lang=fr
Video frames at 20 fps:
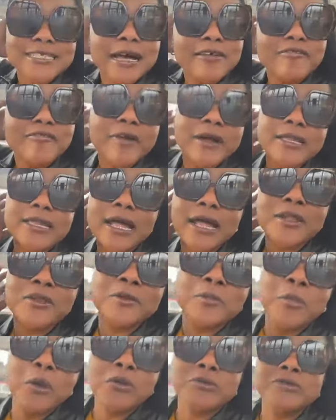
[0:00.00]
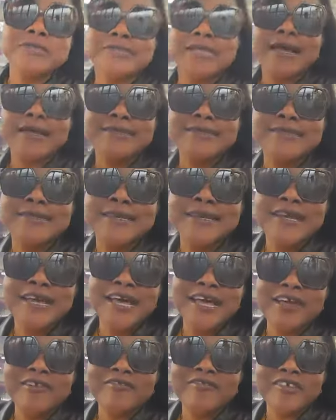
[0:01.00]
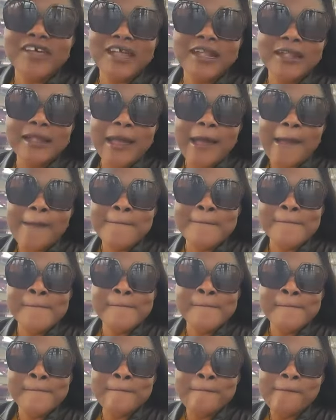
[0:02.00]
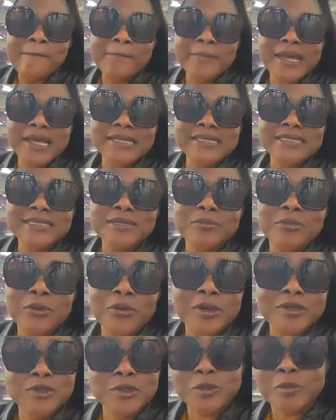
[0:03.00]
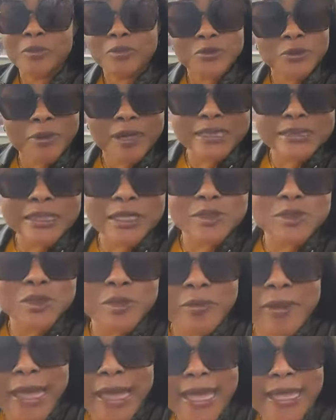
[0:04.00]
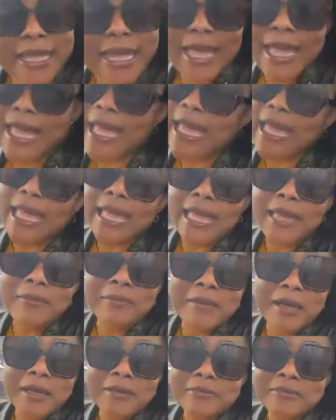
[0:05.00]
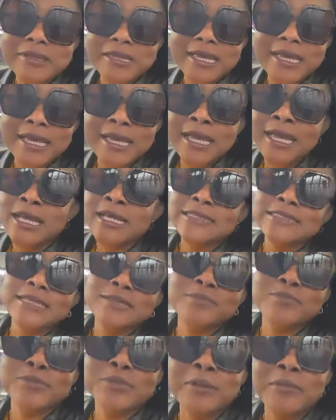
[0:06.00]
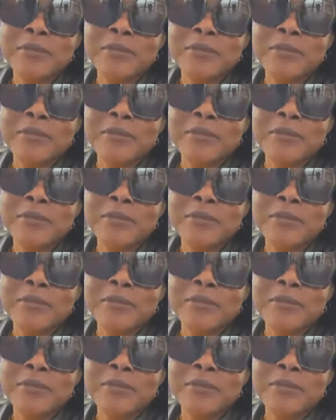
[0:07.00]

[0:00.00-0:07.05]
les enfants dans le bon sens, elles viennent là. Merci beaucoup. Tu, tu penses que c'est super, mamie, c'est